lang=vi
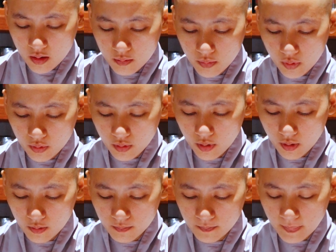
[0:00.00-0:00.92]
Một
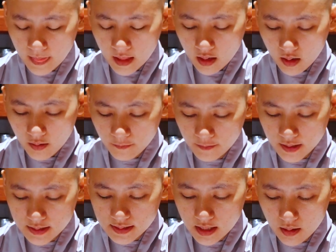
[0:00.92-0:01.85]
hôm, có
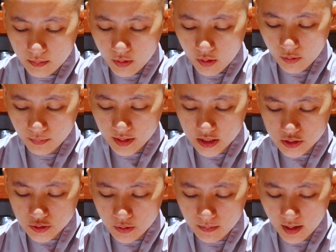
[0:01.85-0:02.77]
vị sa môn miền
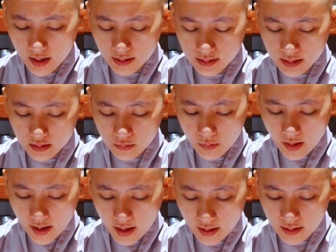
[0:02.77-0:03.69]
Trung Ấn đi
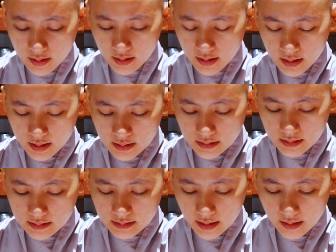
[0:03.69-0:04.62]
qua,
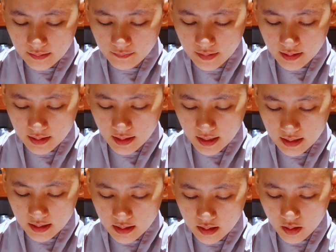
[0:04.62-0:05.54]
nhìn thấy vị
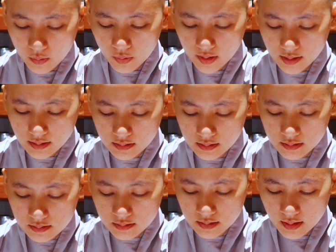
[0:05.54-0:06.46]
này có quý
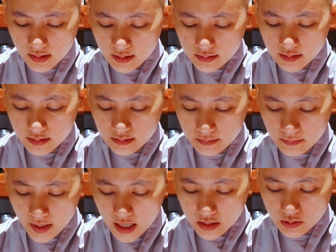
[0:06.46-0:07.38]
tướng, nhưng
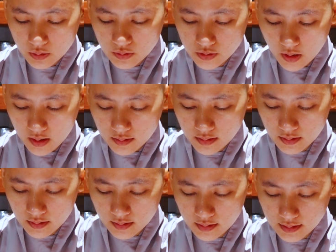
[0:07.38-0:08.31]
mà tu trọn
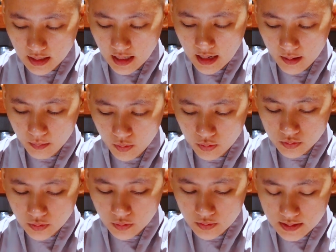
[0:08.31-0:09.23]
đời chỉ là một
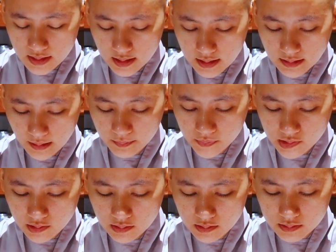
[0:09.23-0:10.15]
tu sĩ tầm
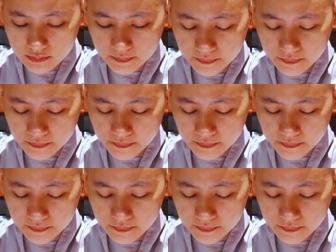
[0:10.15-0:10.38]
thường.